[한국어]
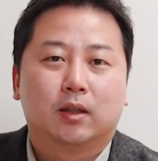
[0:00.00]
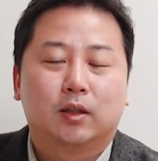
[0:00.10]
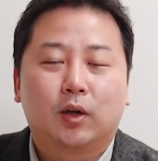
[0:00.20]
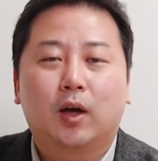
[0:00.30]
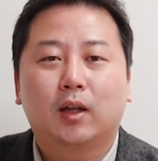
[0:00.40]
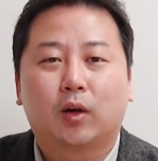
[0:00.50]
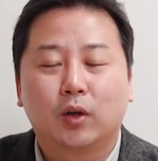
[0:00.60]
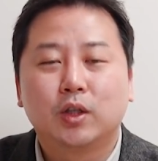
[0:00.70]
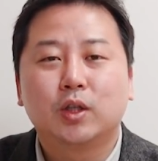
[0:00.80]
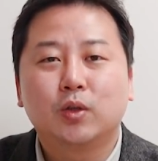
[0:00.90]
그러한
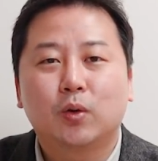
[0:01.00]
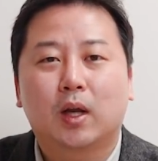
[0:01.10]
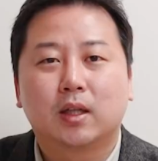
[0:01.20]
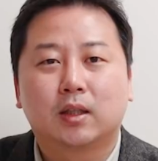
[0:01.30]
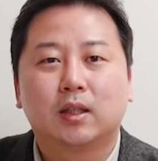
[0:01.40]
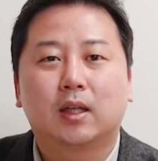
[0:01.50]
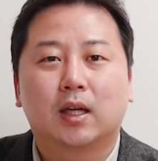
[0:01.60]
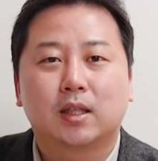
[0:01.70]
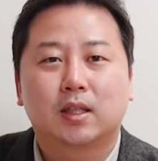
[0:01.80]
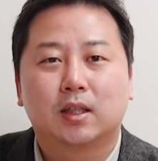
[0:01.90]
건진요라는
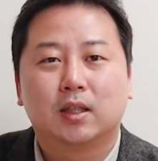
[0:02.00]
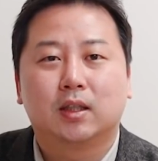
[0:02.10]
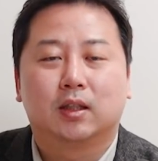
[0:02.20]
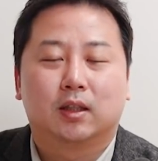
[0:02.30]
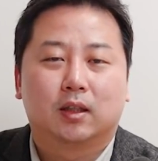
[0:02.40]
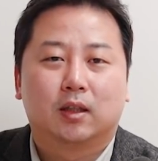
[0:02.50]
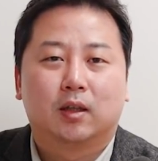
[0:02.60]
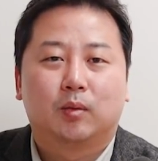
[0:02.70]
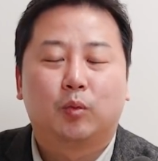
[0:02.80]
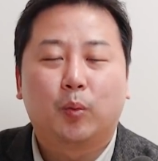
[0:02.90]
글까지 쓰는
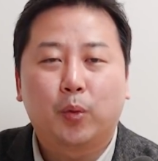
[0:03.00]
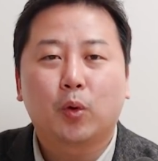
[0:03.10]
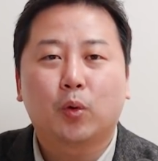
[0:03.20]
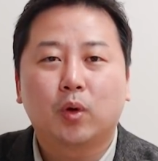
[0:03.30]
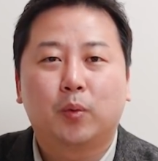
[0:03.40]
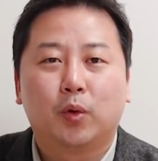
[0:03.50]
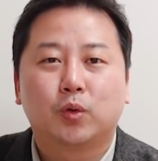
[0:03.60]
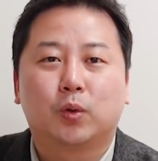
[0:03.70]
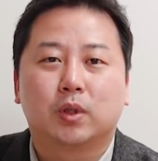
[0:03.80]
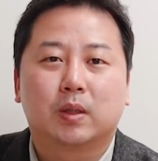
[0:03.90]
못 볼 꼴을
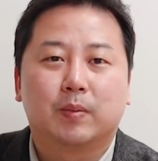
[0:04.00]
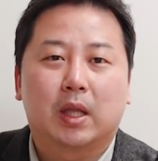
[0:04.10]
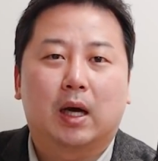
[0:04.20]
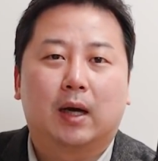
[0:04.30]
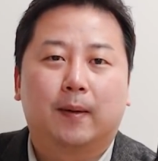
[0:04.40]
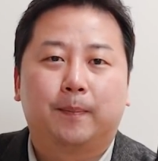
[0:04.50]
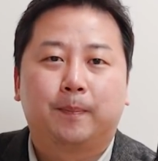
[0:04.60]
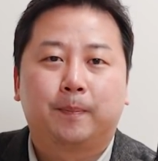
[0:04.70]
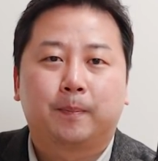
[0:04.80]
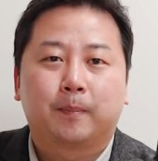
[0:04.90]
보여주고 있습니다.
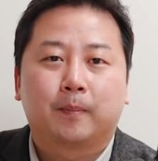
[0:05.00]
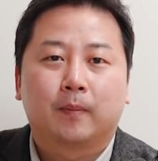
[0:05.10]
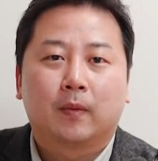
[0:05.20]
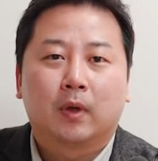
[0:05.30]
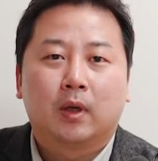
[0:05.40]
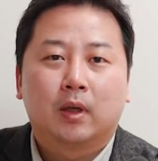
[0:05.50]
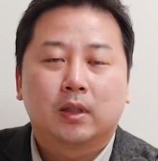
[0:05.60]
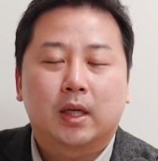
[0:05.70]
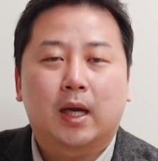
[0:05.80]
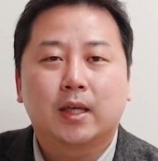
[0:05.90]

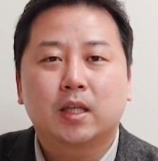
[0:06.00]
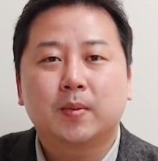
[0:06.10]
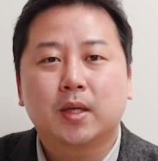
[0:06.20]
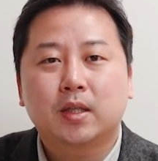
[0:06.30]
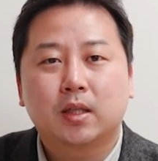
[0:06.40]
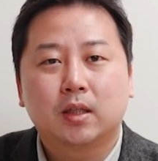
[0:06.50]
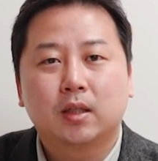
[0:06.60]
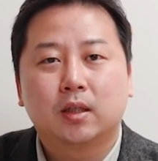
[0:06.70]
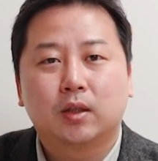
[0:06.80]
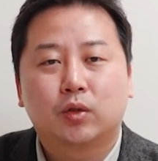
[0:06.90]
제가
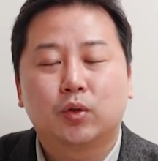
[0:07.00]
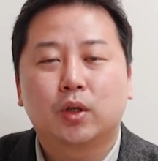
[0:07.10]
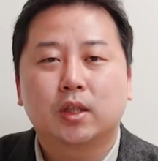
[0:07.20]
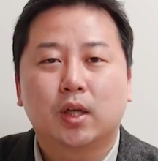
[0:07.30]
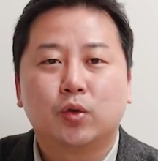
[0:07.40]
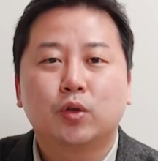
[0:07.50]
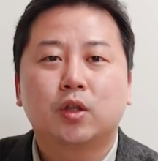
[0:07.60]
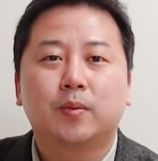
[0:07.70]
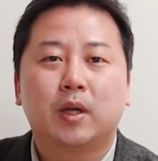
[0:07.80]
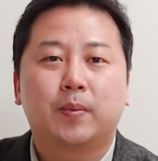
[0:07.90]
SBS 주영진의
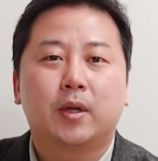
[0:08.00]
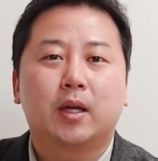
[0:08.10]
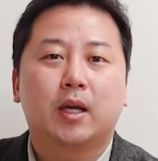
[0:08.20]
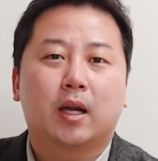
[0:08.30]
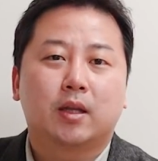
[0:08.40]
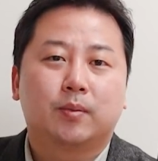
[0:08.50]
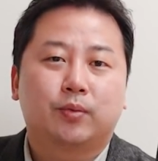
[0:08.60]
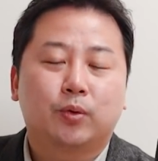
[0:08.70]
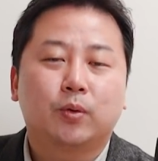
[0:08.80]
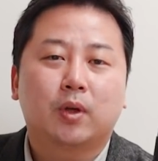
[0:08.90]
뉴스 브리핑이라는
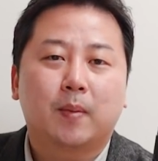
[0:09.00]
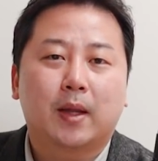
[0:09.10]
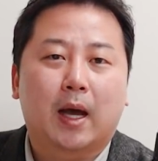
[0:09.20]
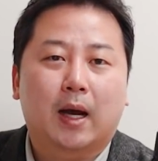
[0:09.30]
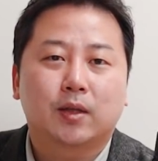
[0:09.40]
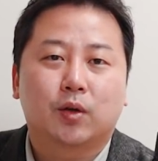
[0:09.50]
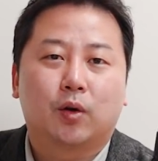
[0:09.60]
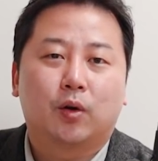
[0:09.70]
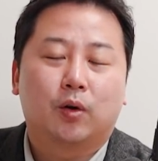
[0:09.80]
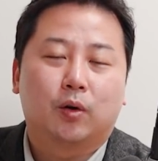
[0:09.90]
프로그램에
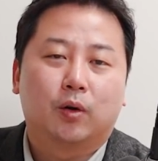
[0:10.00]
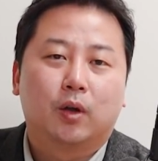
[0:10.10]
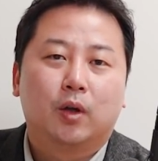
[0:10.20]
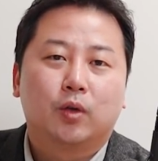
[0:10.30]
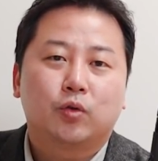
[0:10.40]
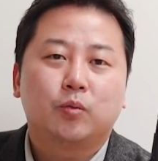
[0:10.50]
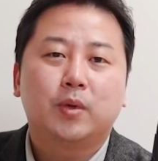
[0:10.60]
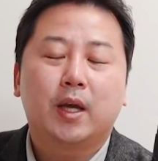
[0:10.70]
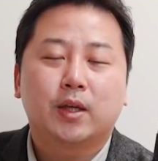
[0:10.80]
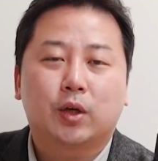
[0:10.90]
나가서
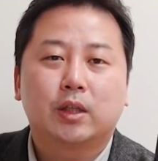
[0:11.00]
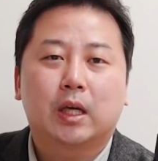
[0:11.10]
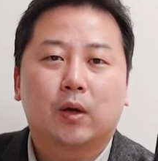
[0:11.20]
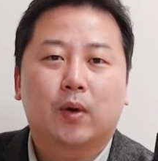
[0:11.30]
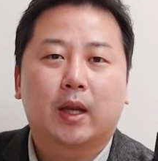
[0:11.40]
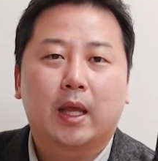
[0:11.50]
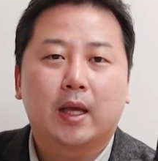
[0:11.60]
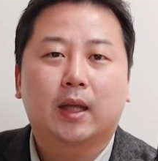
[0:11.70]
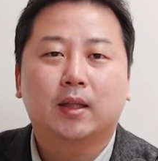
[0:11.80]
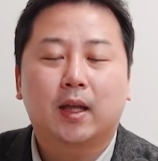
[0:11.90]
추미애 전 장관의 이
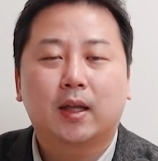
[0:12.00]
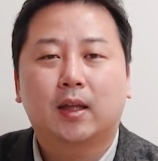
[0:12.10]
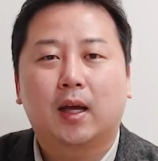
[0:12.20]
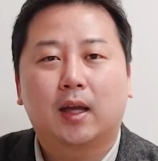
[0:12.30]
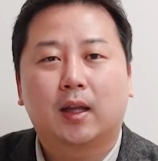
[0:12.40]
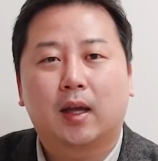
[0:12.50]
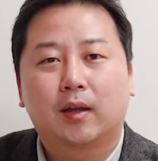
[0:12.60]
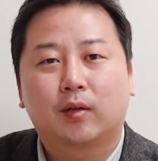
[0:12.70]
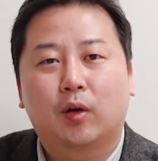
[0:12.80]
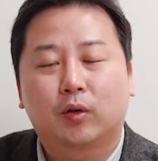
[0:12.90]
같은 행태에
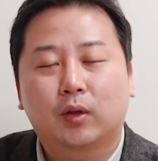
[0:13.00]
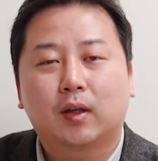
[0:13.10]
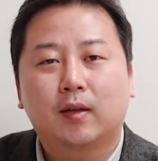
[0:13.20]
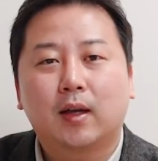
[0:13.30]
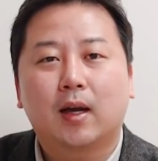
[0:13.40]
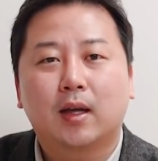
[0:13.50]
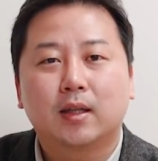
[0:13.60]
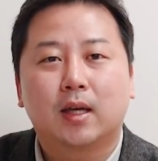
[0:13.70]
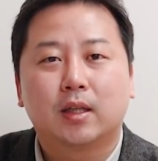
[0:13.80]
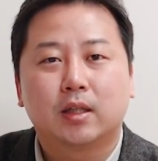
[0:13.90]
대해서 어떻게
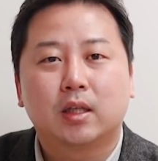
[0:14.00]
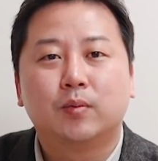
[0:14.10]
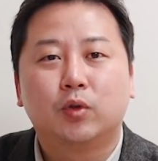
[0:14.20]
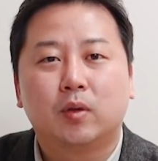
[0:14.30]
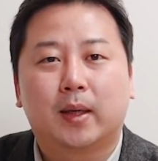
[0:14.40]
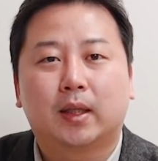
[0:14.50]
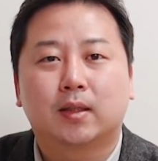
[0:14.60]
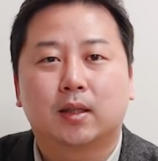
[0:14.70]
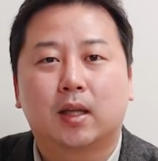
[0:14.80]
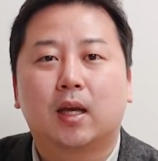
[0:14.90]
생각하느냐는 질문을
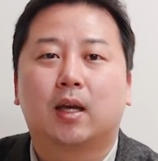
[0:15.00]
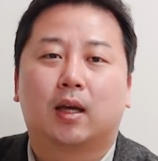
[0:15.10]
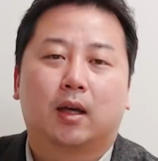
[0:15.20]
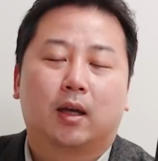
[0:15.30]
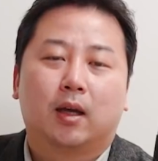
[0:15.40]
받았을 때